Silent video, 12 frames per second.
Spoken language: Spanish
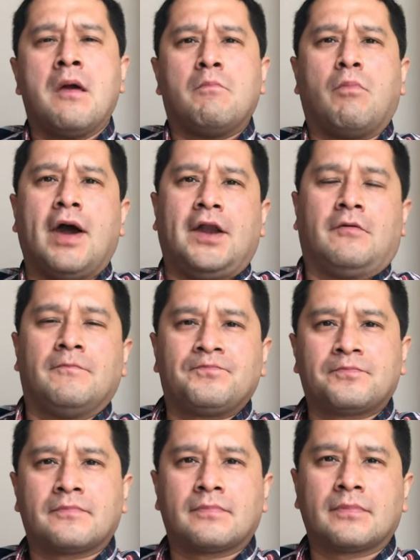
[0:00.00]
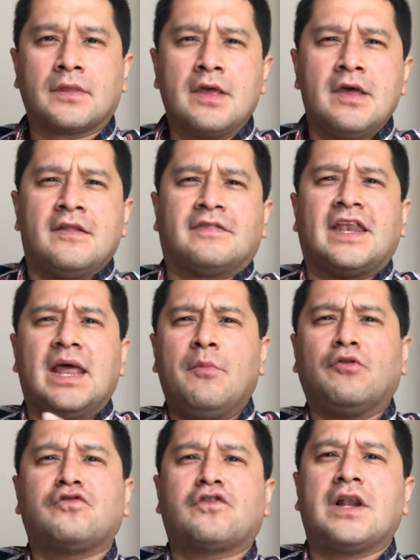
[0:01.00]
Bueno,
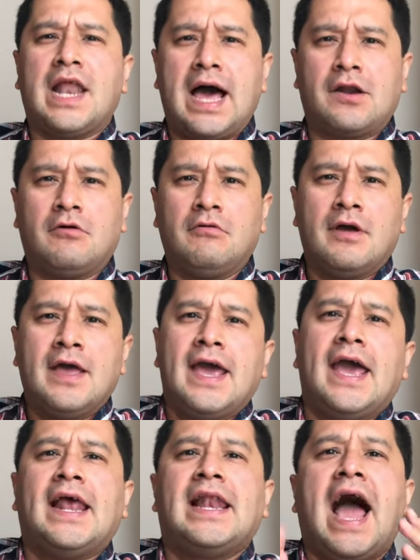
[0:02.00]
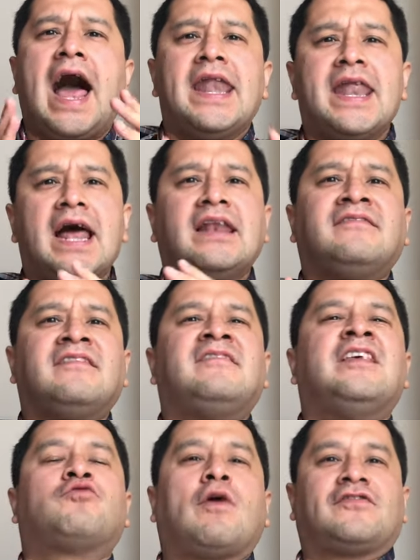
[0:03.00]
tenemos claro el análisis
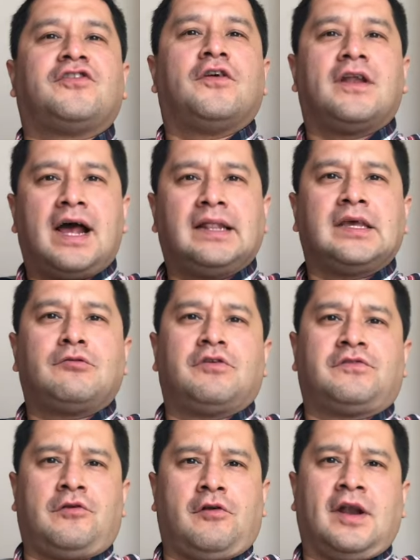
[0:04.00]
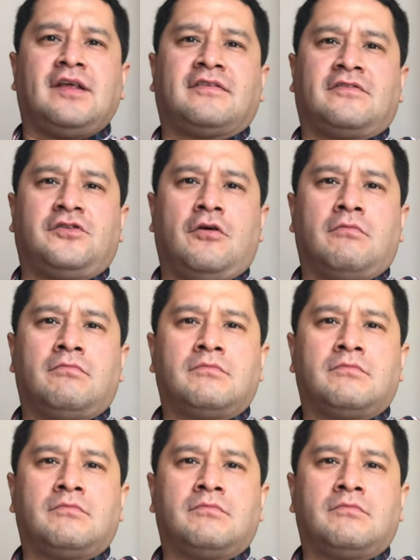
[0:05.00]
situacional de nuestra organización.